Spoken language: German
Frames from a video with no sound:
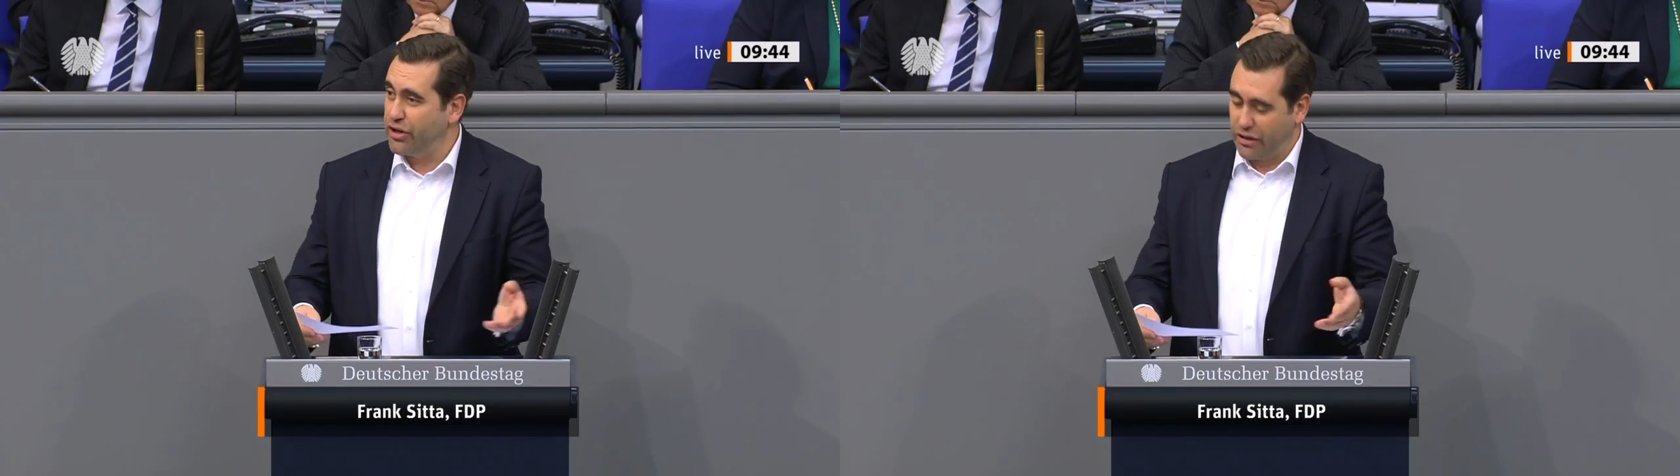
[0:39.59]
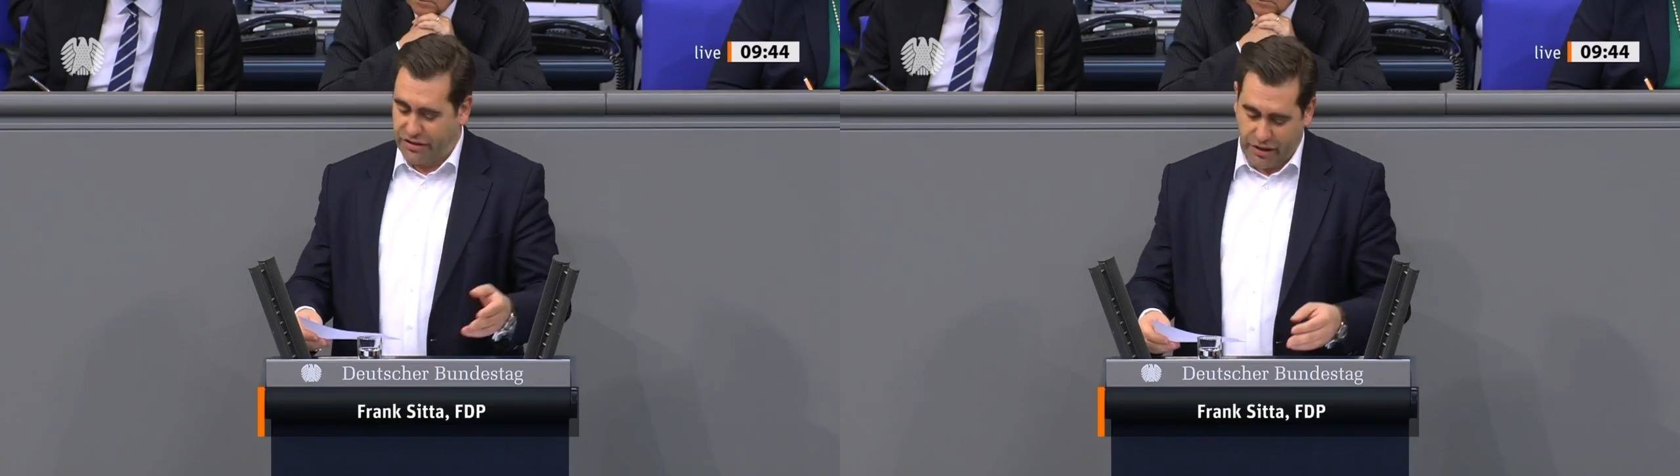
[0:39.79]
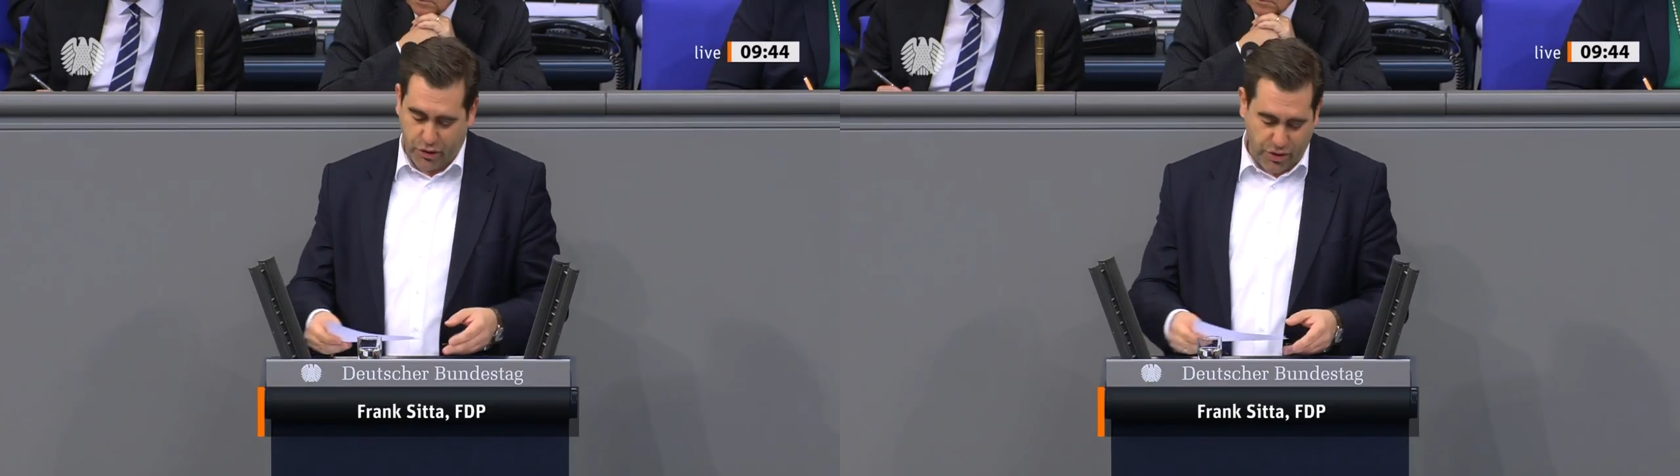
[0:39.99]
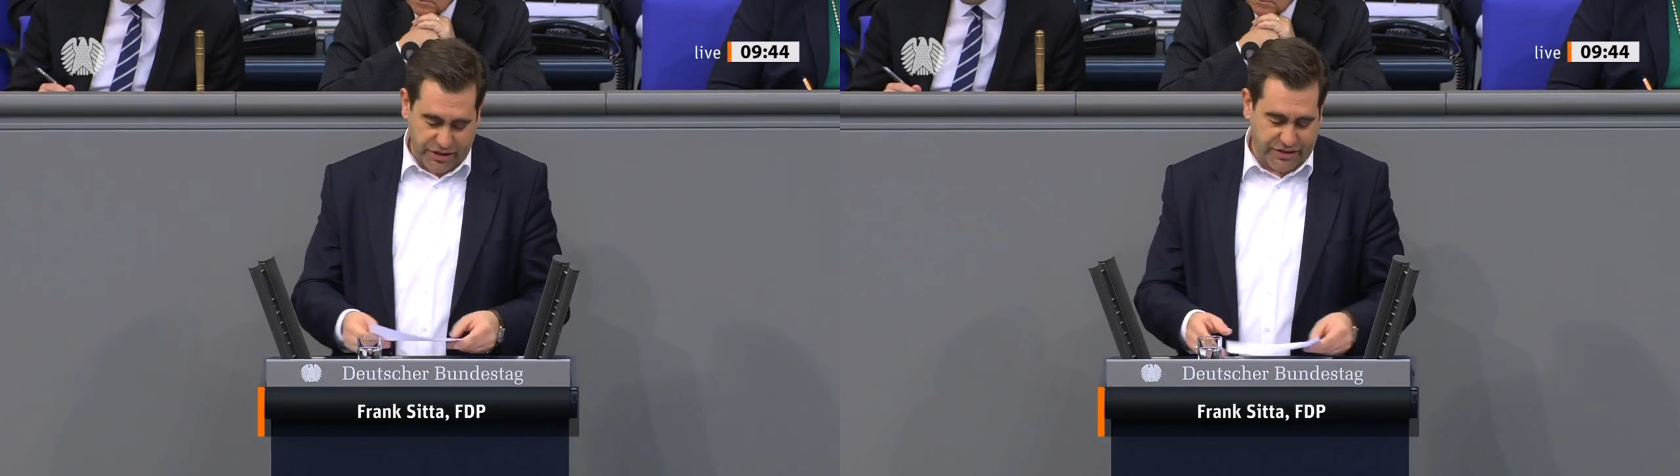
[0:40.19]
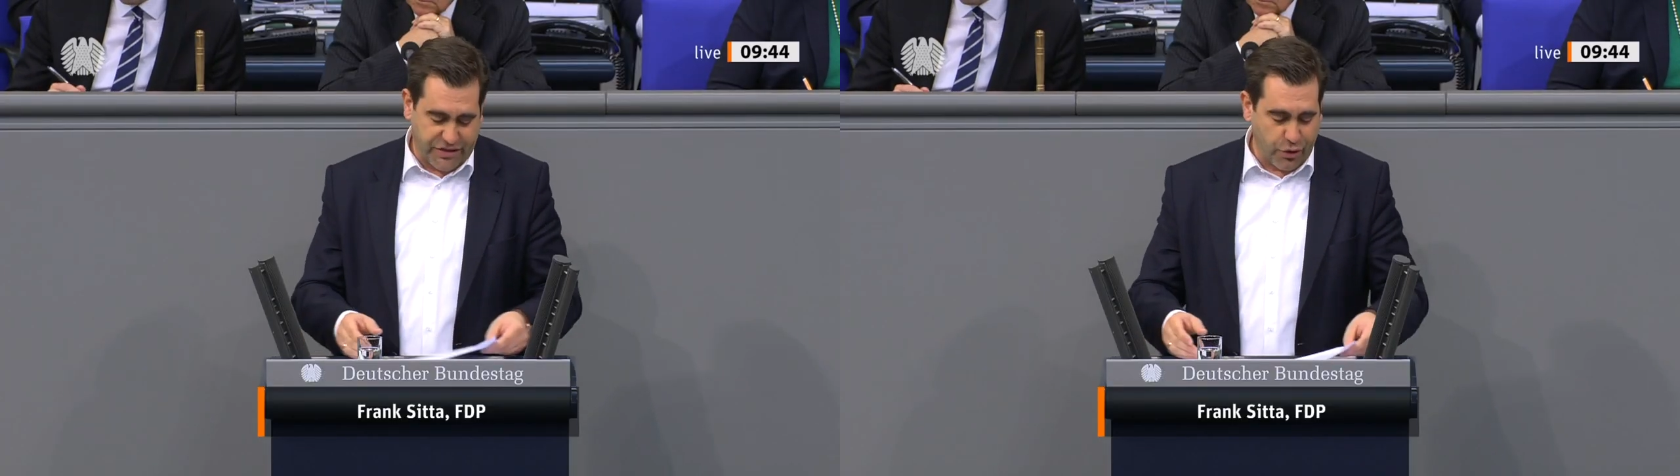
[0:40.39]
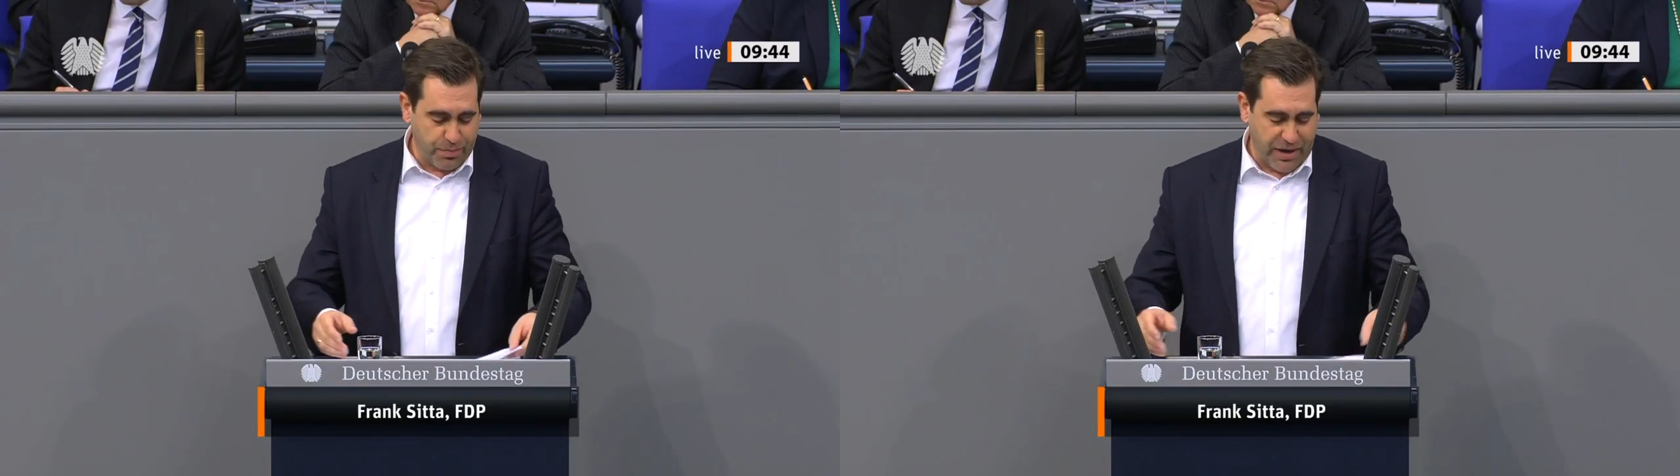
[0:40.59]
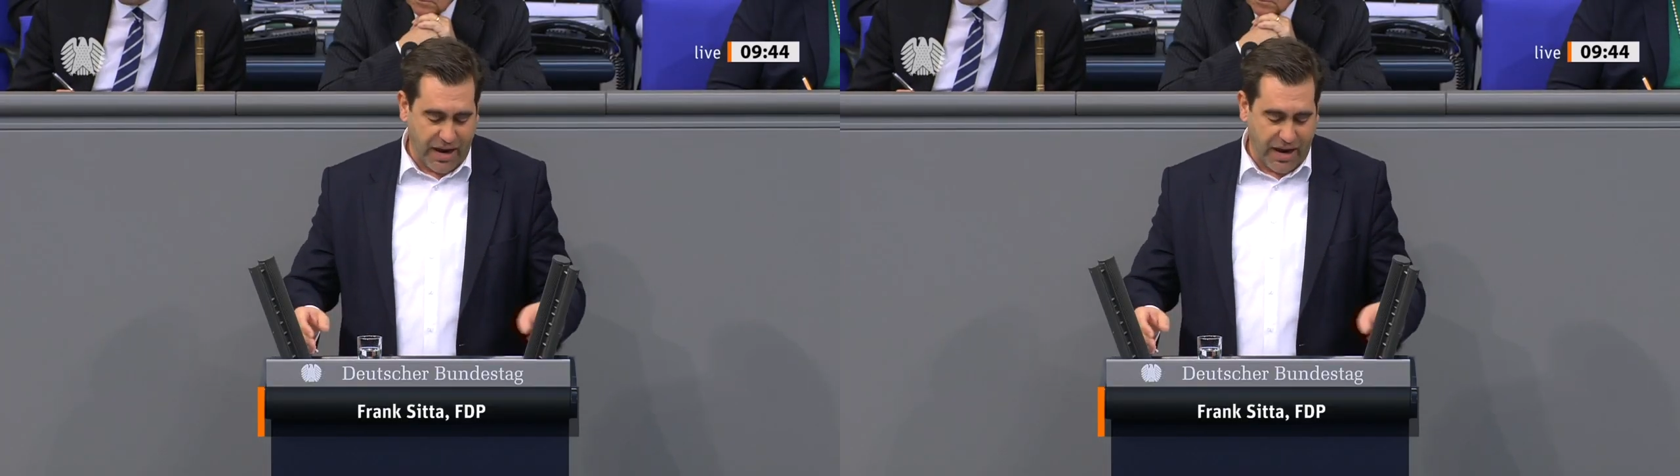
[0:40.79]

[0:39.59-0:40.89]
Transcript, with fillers: und aus der Koalition